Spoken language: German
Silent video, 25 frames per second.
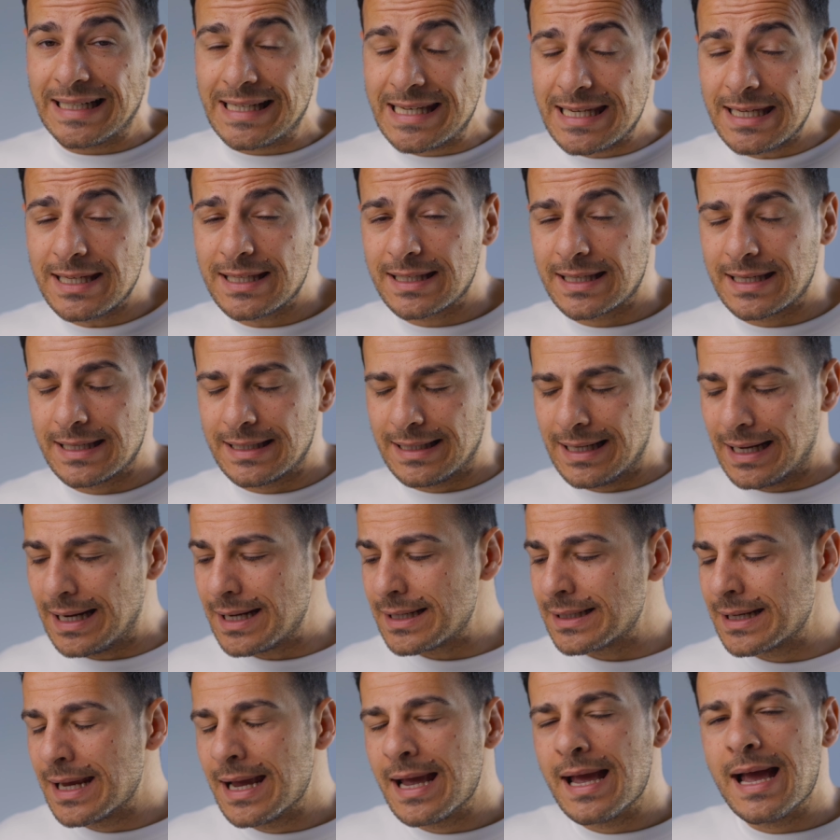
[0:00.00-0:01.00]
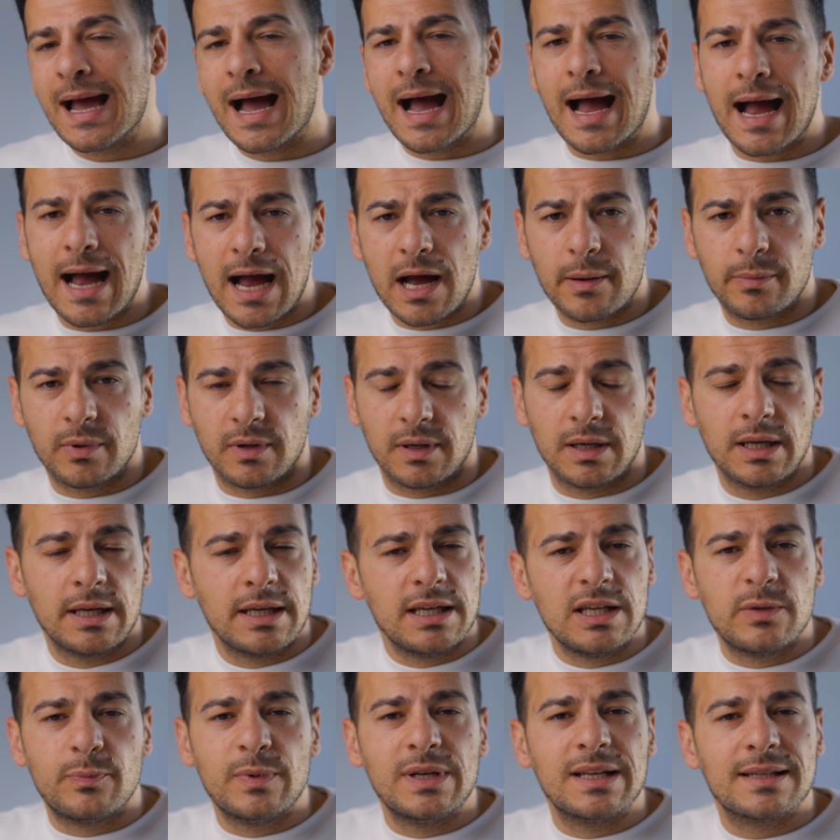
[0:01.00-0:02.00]
nicht gedacht. Aber
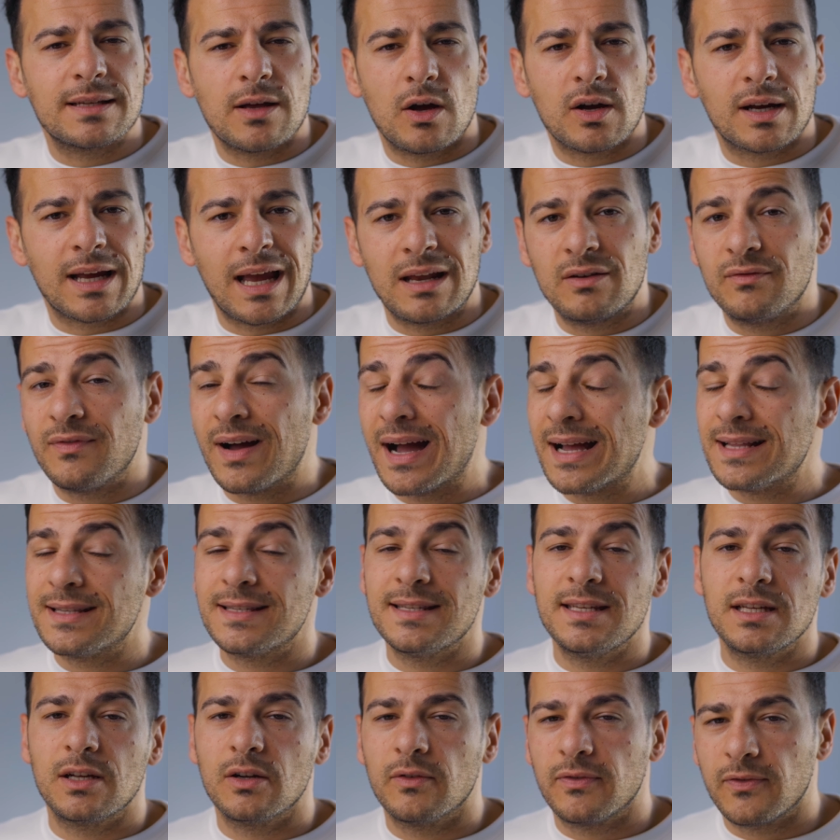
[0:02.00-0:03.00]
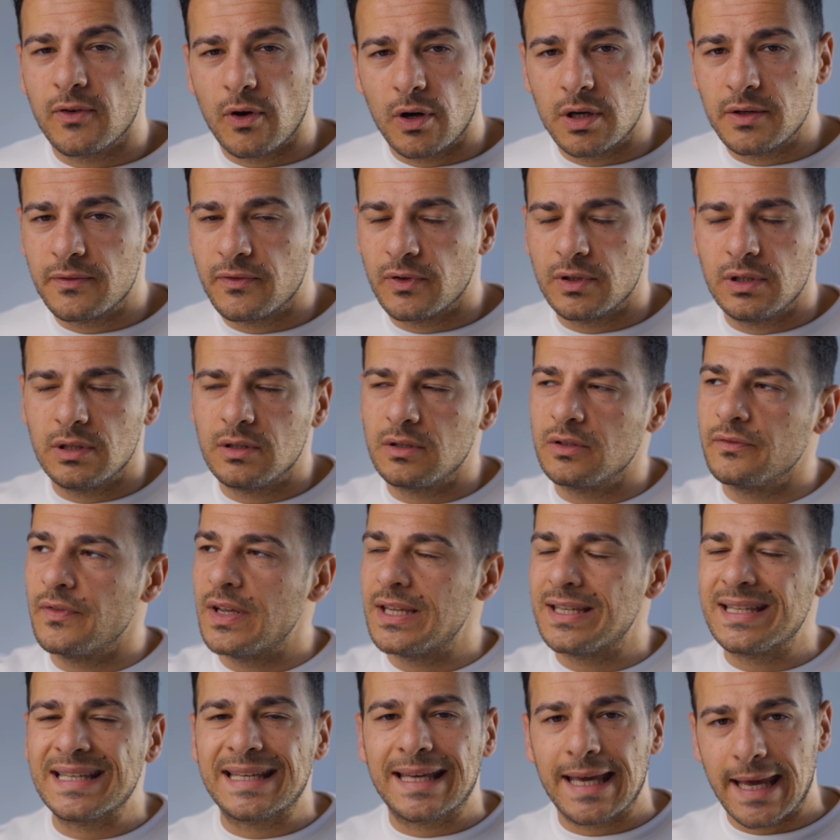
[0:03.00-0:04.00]
ich bin jetzt auch kein wahnsinniger Freund von
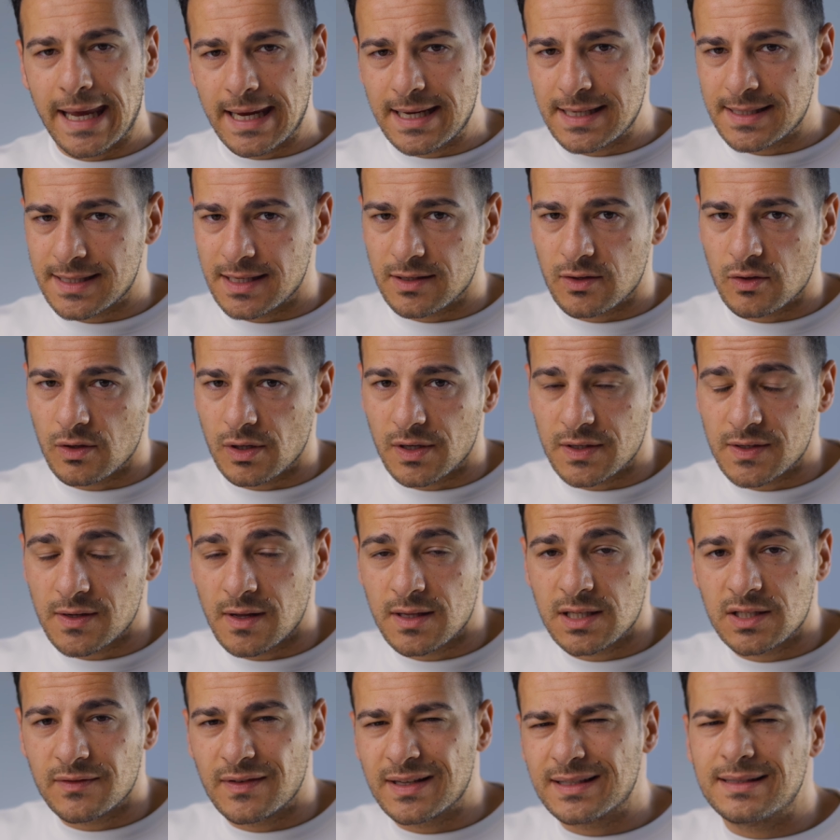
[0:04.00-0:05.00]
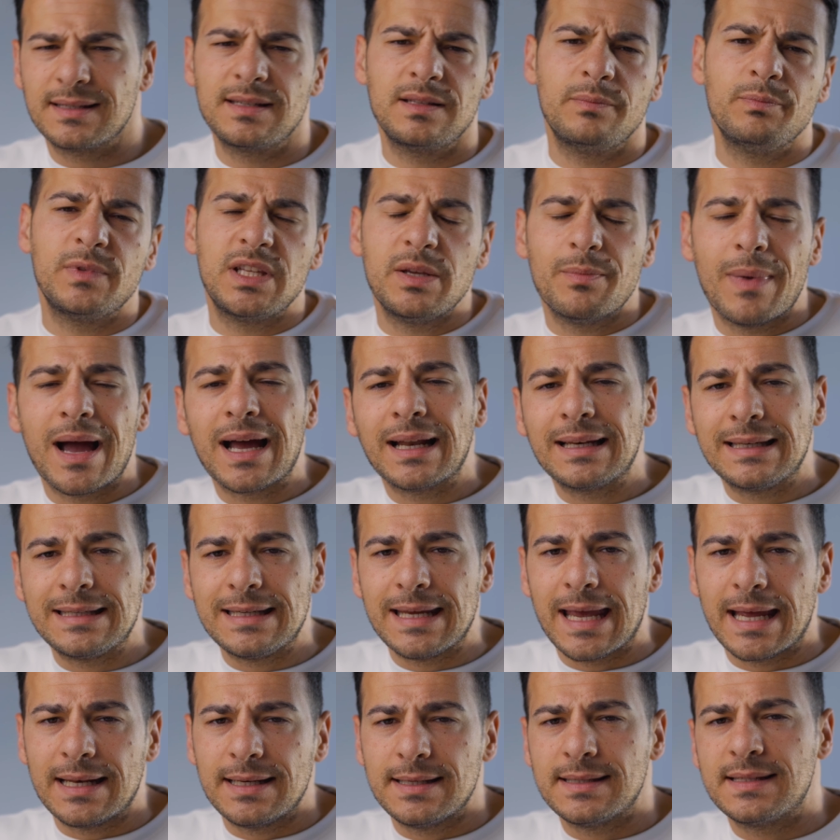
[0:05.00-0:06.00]
irgendwelchen Cases oder sonst was. Die, die machen die
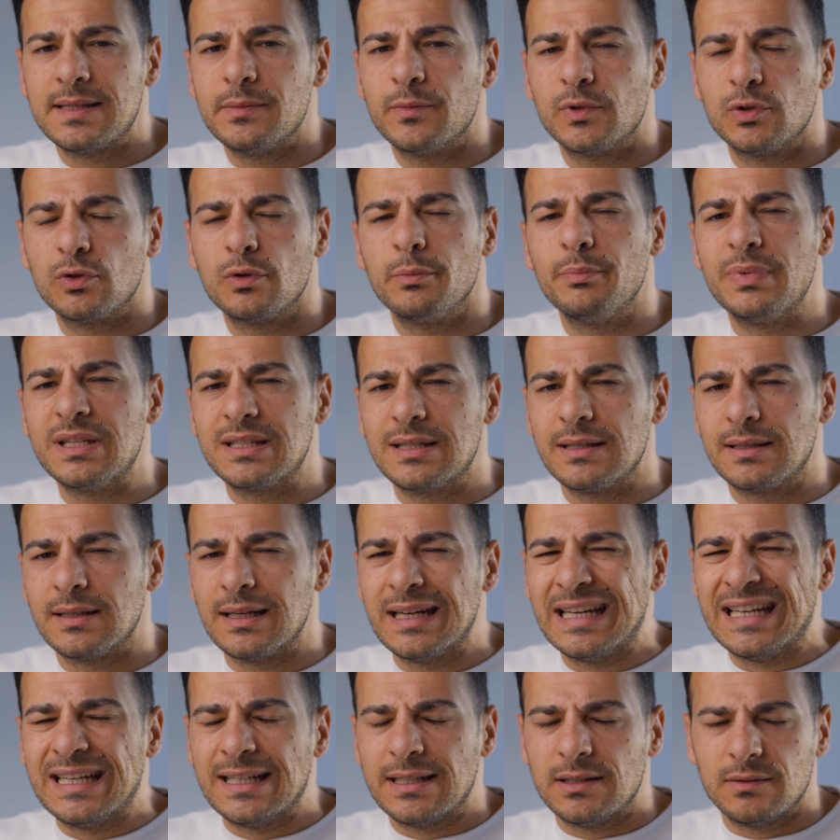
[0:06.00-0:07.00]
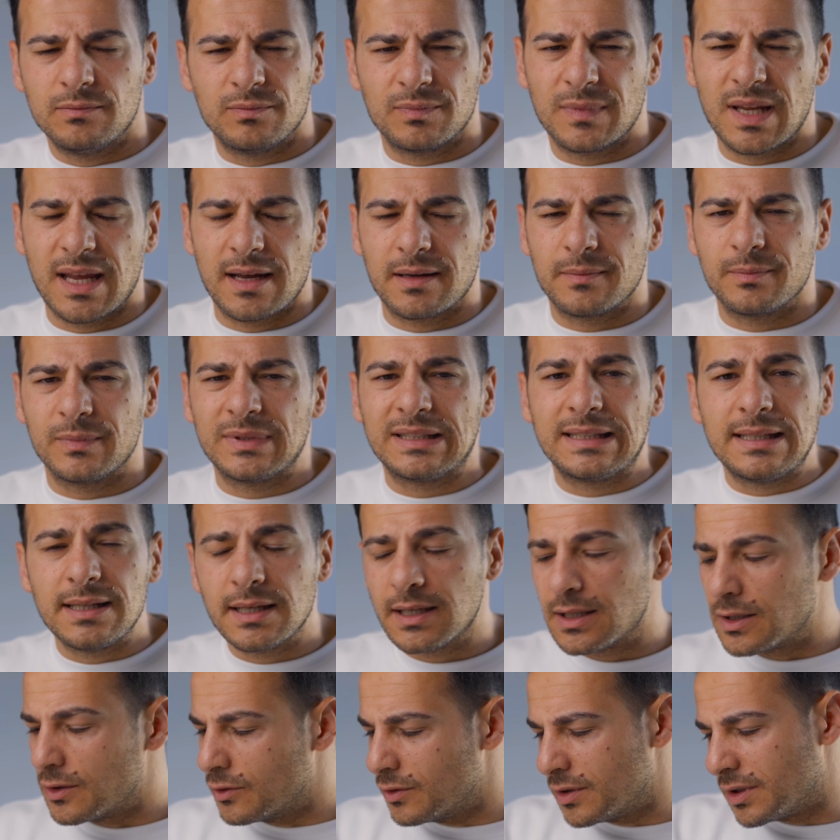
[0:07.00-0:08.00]
Handys immer nur ein bisschen ja,
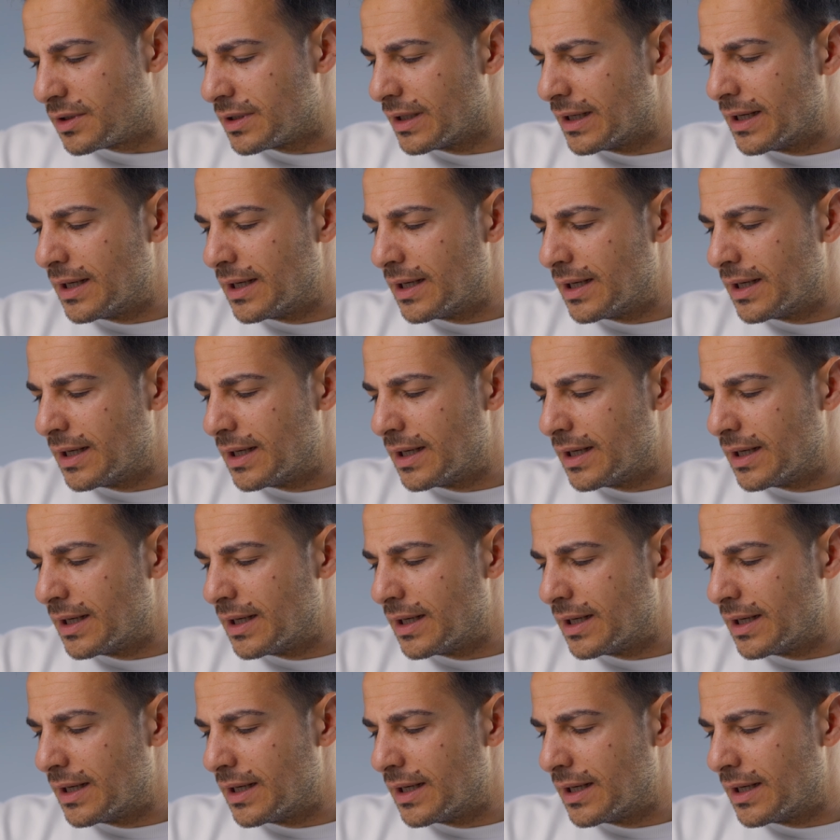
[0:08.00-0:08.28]
dick und